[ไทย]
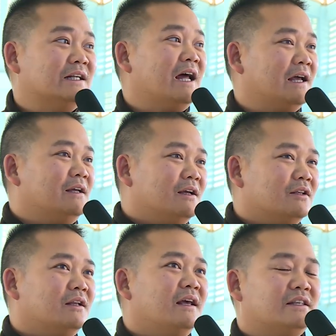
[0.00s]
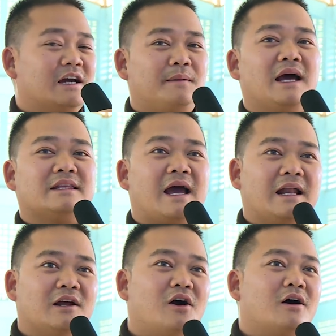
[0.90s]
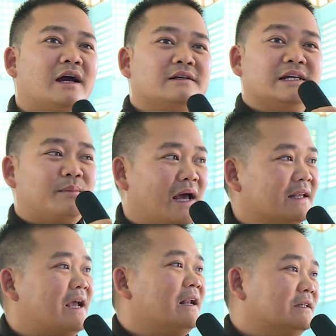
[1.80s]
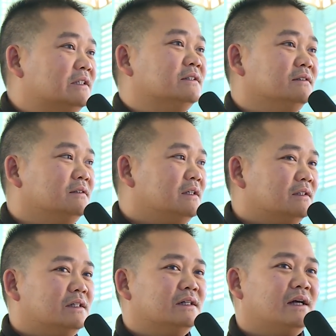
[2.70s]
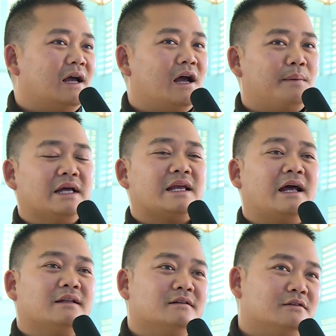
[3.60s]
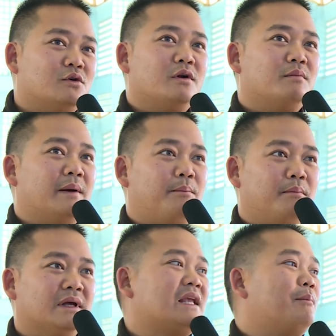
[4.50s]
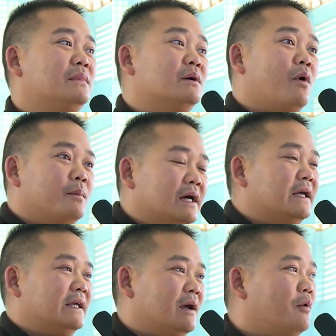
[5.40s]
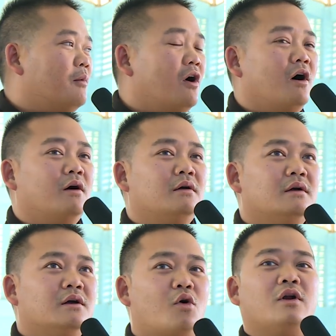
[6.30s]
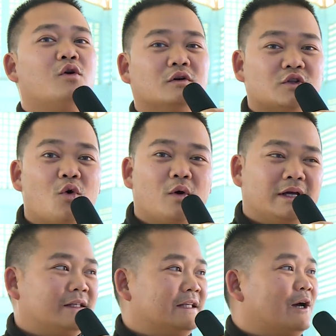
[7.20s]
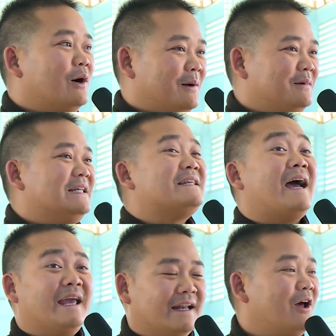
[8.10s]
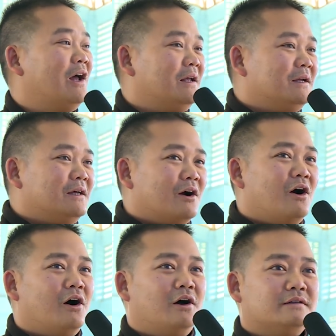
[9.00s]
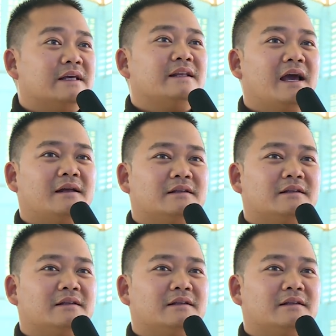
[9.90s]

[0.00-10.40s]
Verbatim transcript: งนะจะได้เจอพระอาจารย์แล้วก็ใกล้ชิดพระอาจารย์ถึงถึงพระอาจารย์จนแบบมาจับมือผมเลยอย่างเงี้ยผมก็ขนลุกสู้เลยทีเดียวครับดีใจนะก็สิ่งเนี้ย